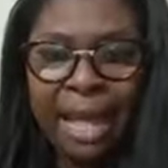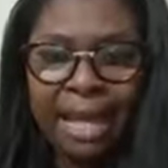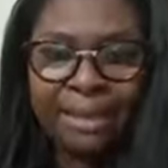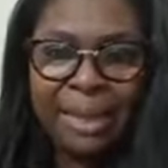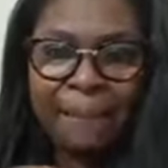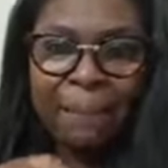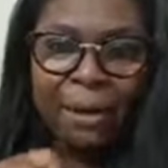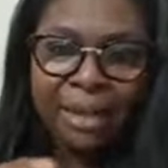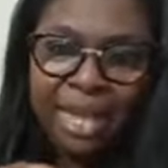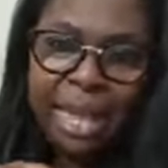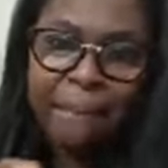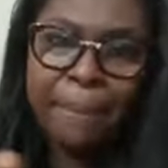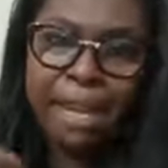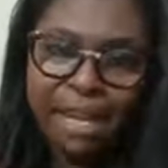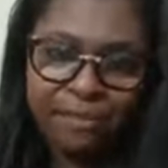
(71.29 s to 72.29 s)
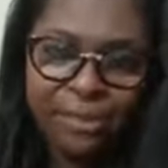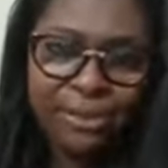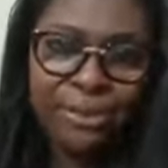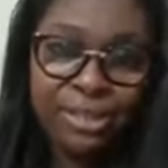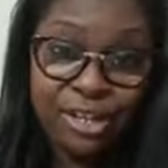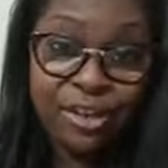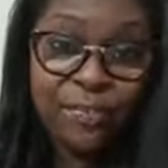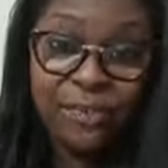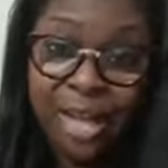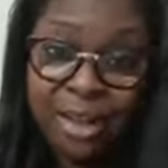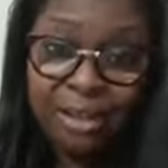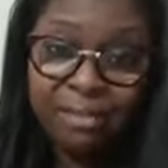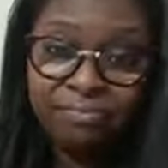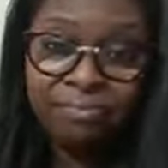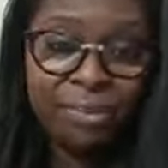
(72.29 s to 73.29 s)
Até porque a palavra do Senhor
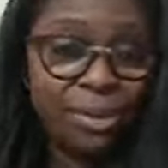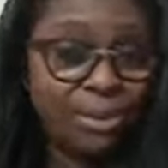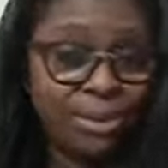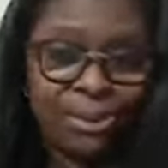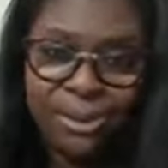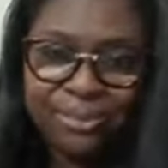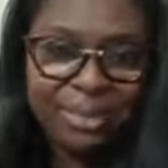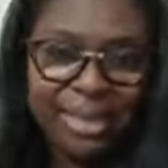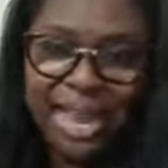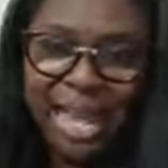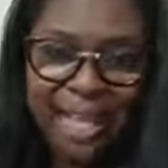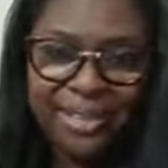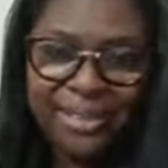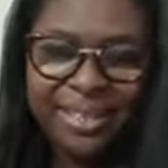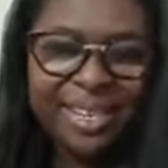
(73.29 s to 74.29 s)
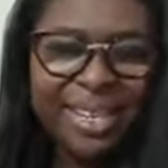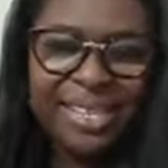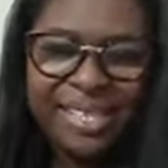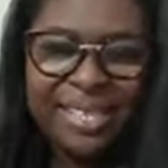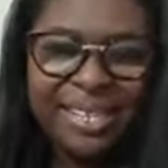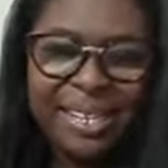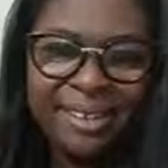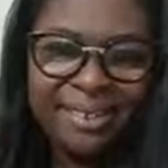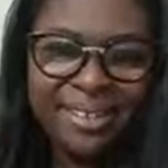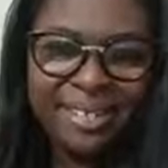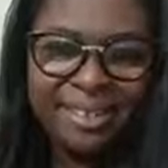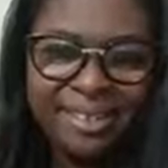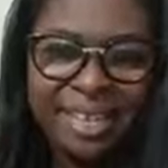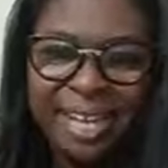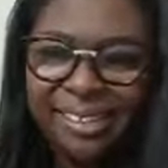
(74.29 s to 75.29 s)
fala que os humilhados serão
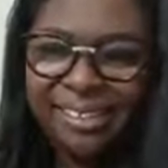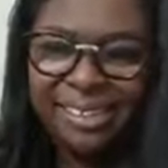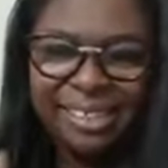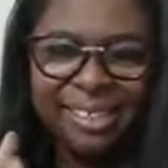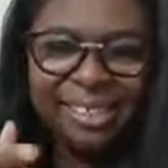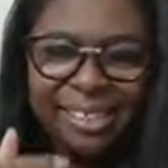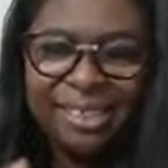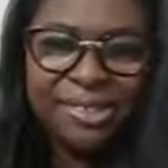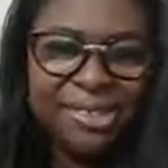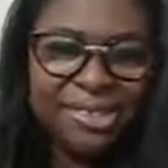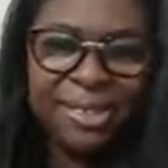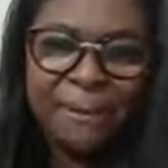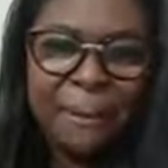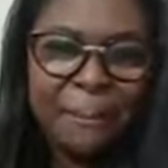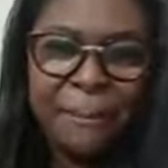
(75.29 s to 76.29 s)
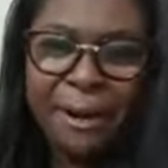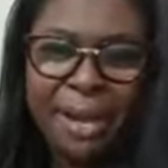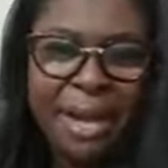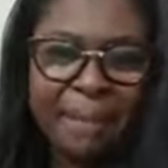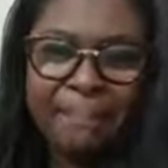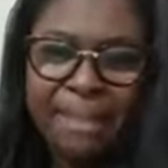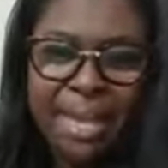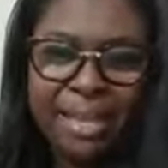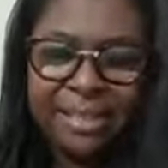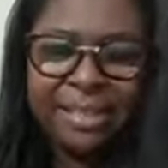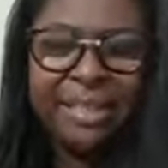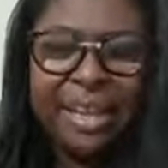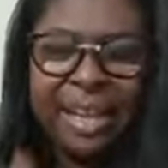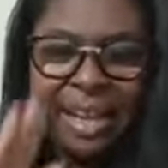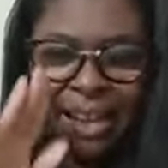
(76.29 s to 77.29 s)
exaltados. Deus te chamou por
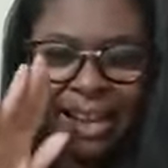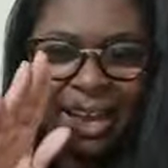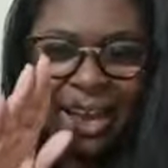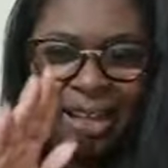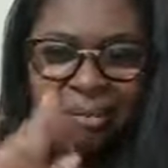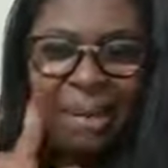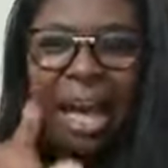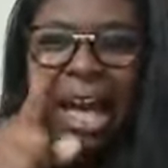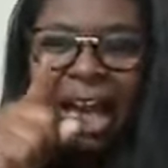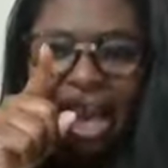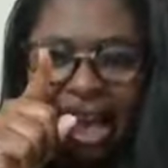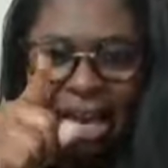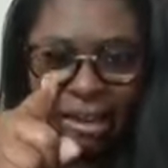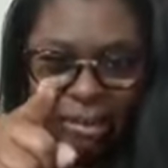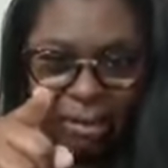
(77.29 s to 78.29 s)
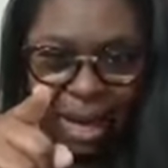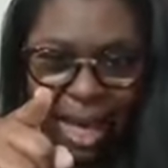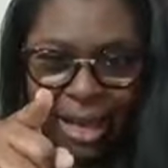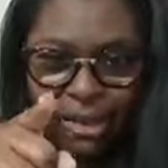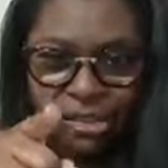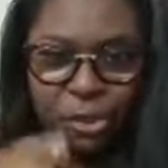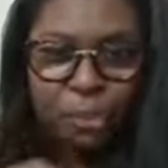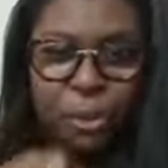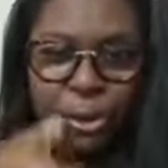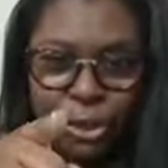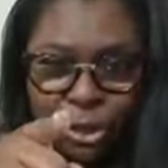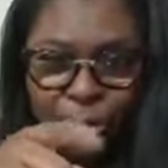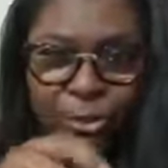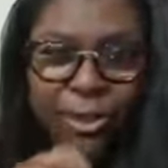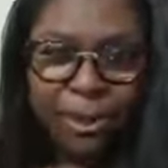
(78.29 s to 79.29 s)
cabeça, acalma, aguarde,
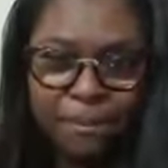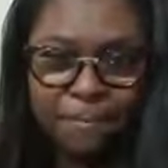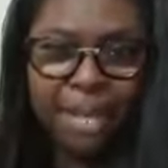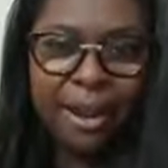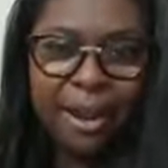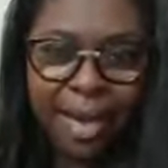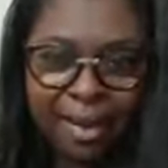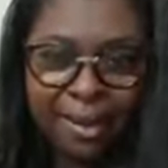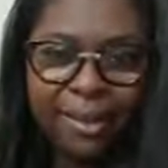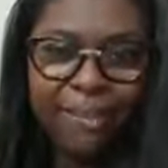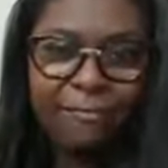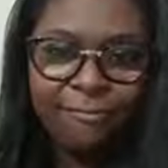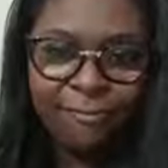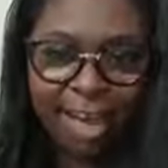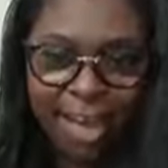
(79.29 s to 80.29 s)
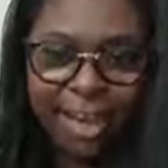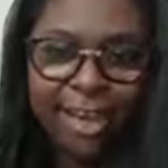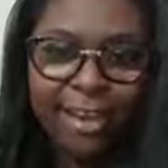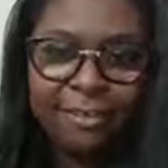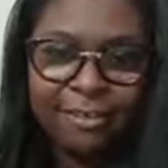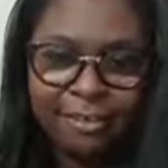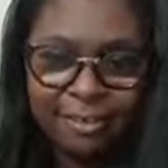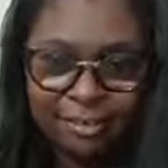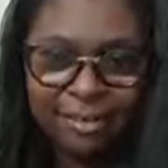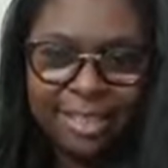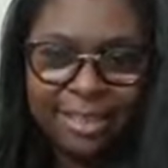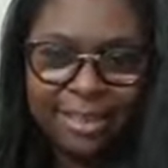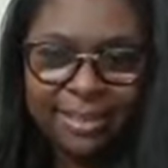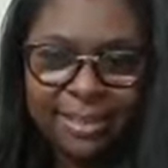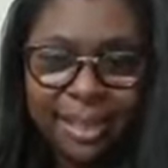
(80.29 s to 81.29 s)
porque o teu milagre vai
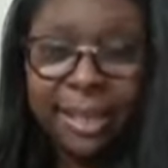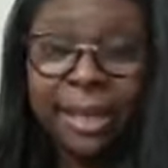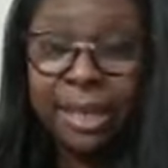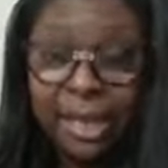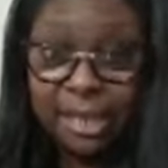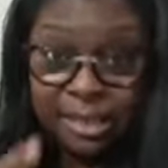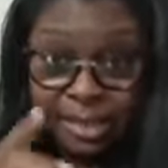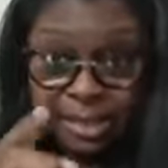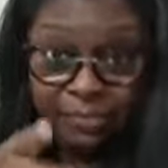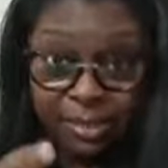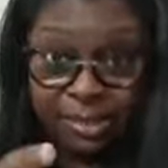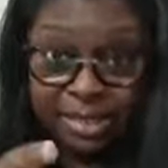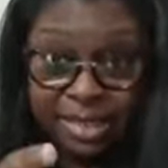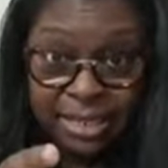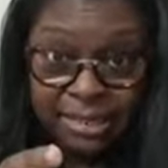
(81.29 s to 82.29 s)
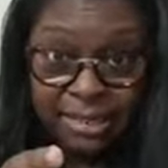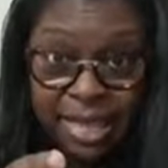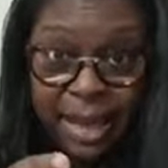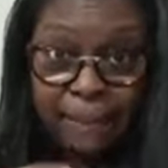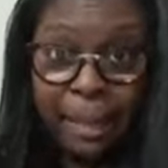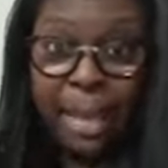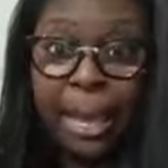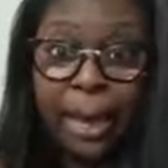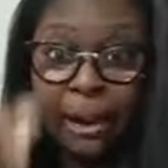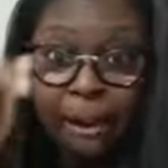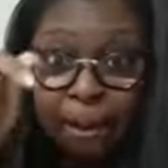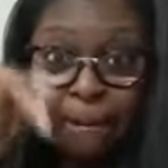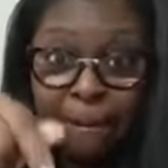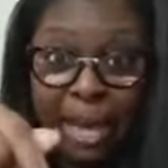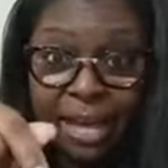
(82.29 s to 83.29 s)
acontecer. Se você recebe,
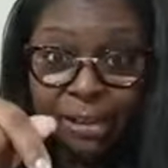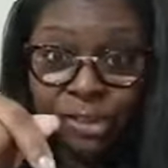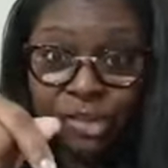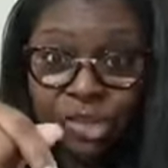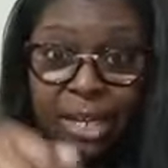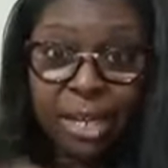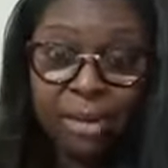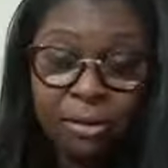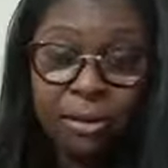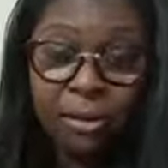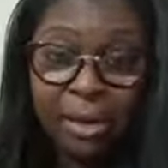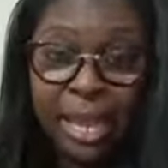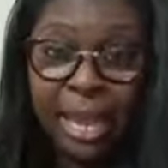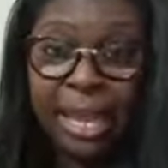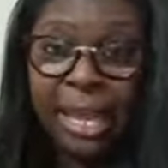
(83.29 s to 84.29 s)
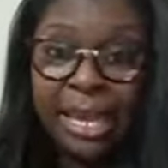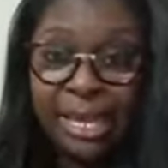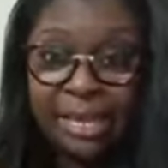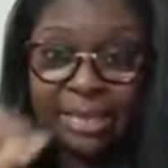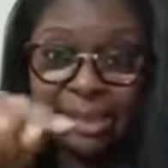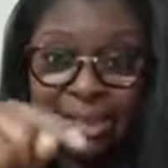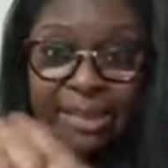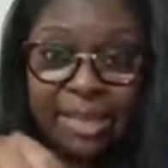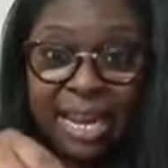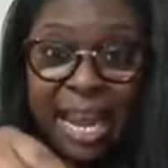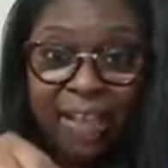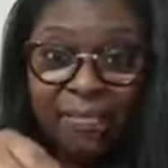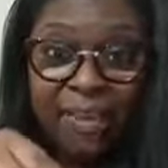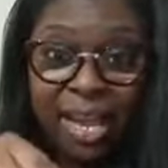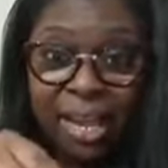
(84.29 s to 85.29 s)
compartilha com alguém e
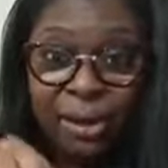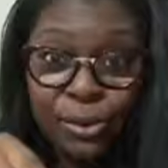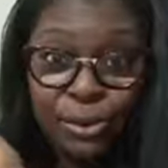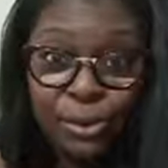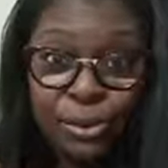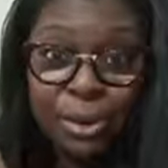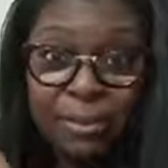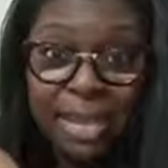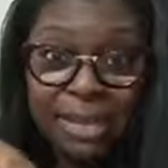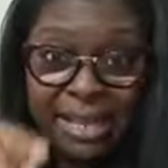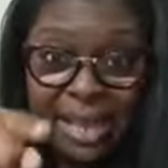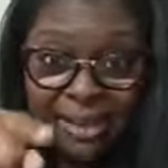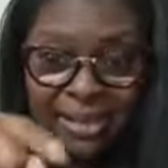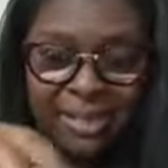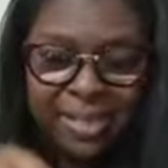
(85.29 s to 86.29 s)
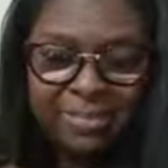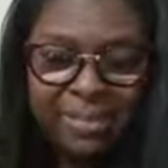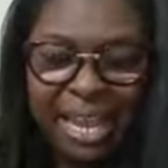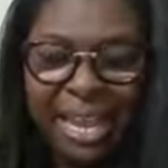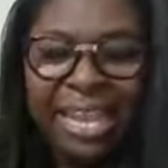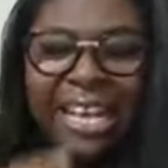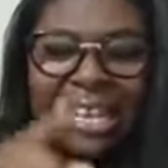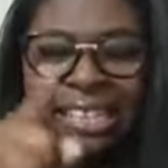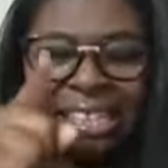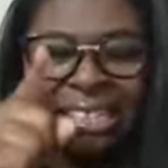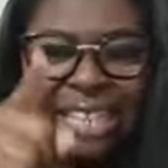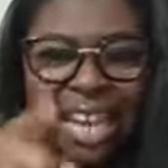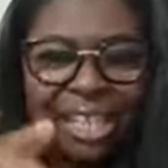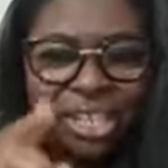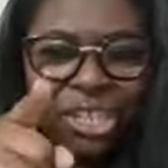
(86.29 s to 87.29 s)
escreve aí nos comentários amém.
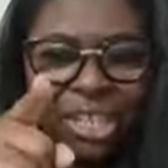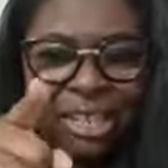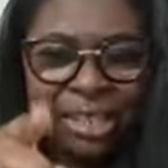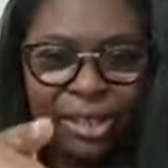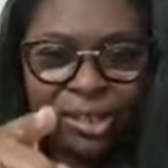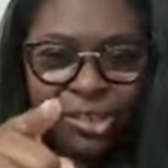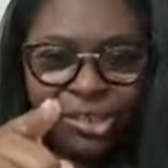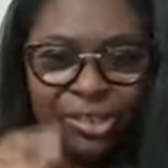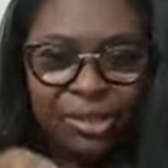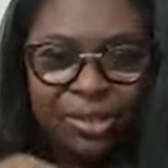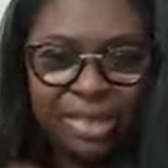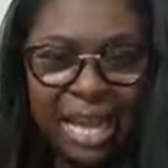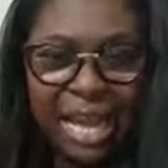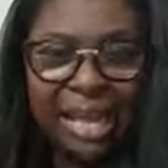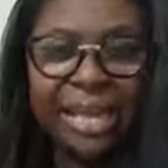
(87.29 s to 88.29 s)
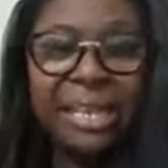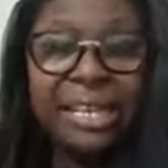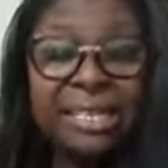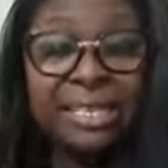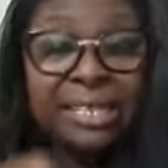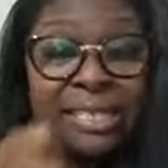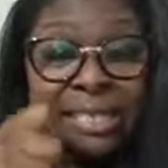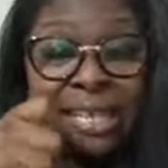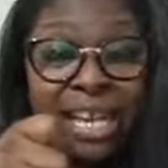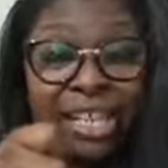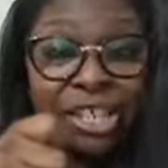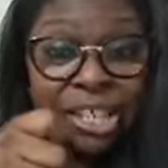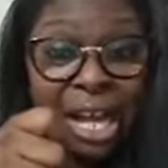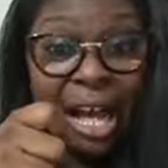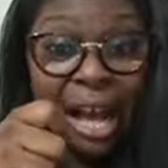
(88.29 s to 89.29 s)
Deixa Deus te usar.
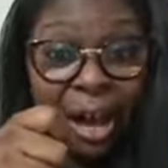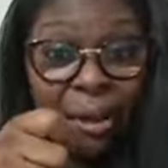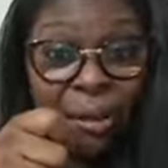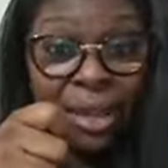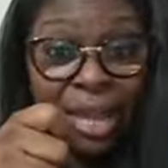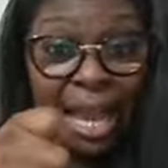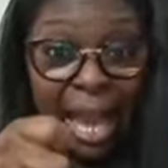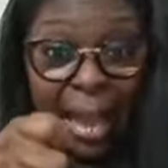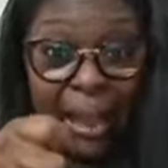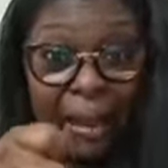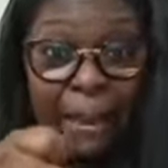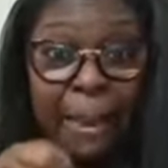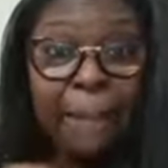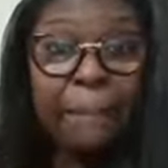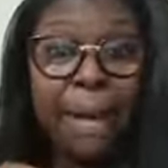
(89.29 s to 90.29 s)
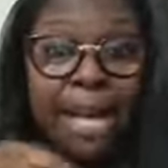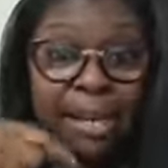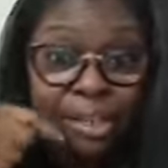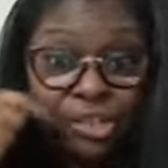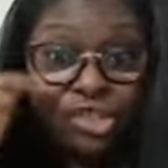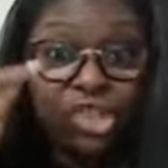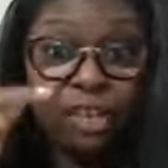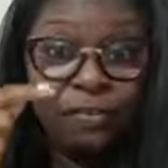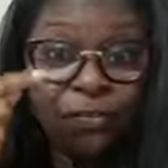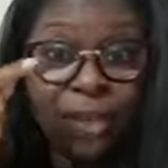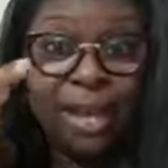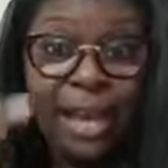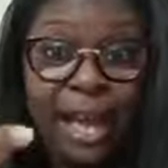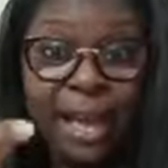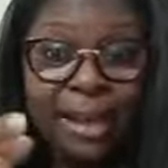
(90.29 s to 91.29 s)
Seja alguém para
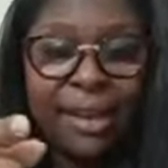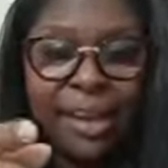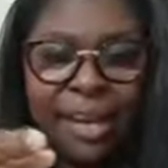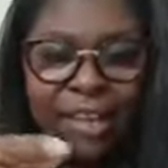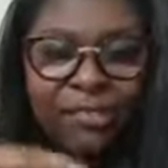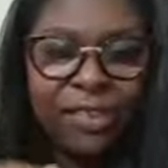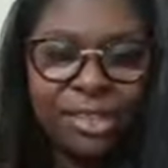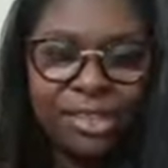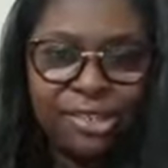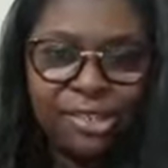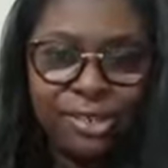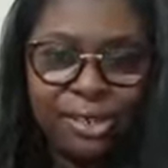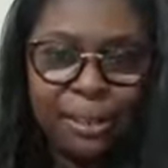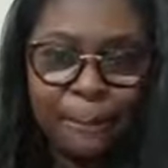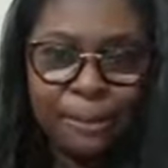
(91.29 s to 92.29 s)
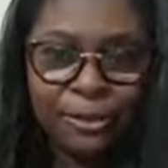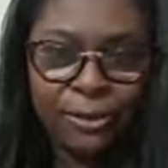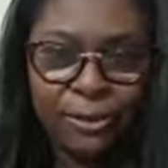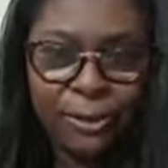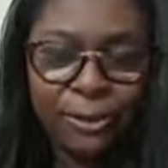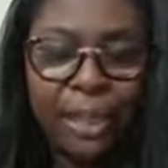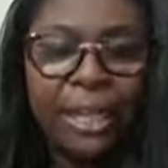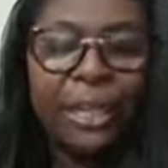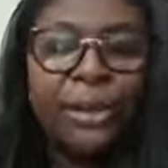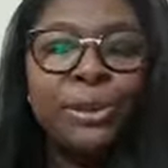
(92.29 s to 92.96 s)
edificar a vida de outra pessoa.